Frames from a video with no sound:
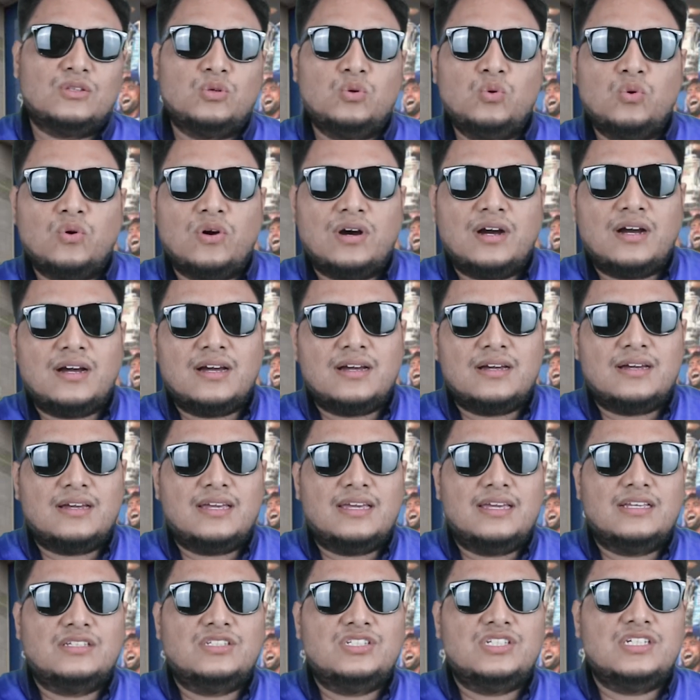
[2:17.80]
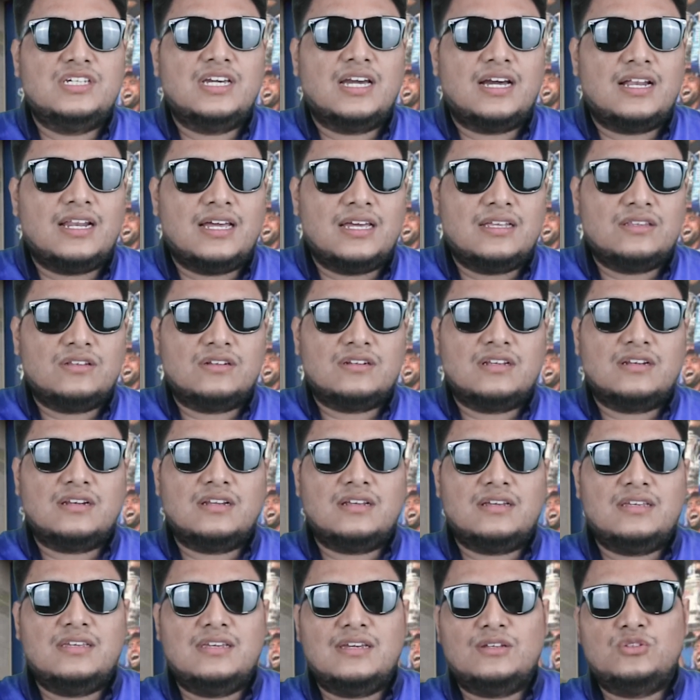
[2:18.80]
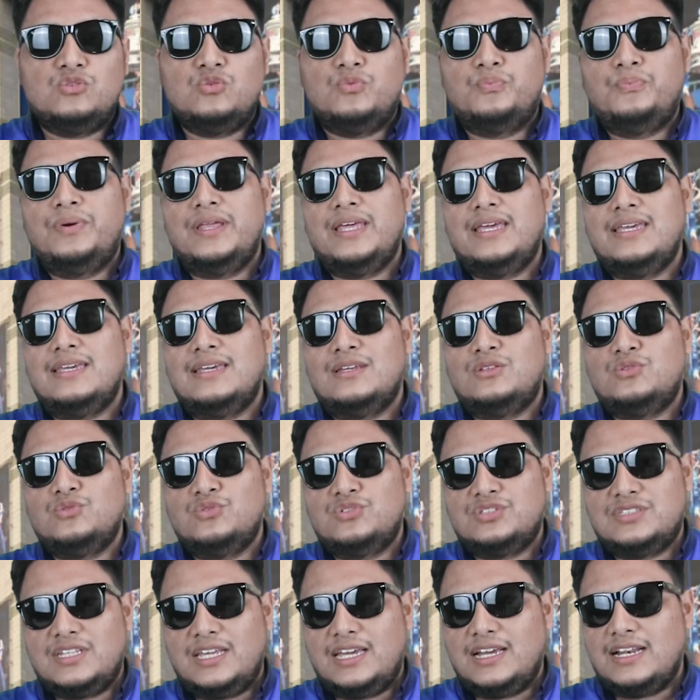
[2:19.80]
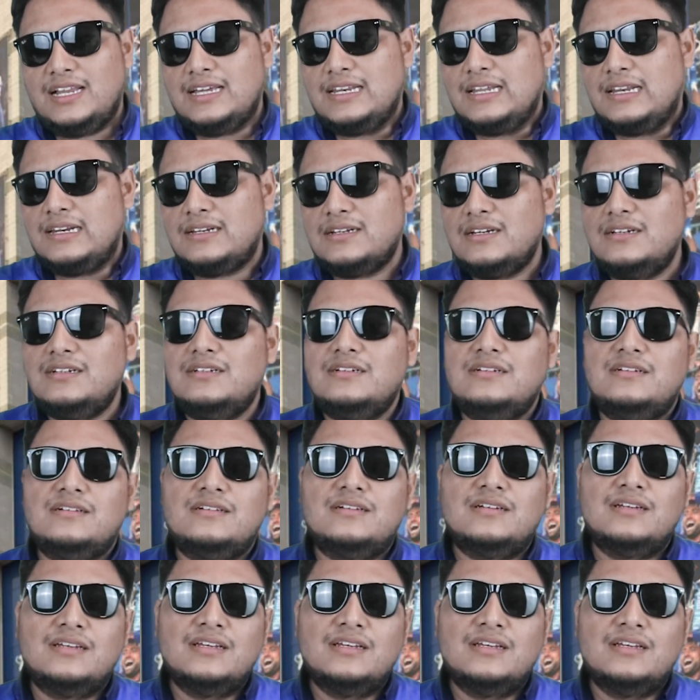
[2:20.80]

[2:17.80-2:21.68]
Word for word: ทัวร์เอเชียอะไรตอนนั้นนะ here to play here to stay อะไรนั้นก็คือ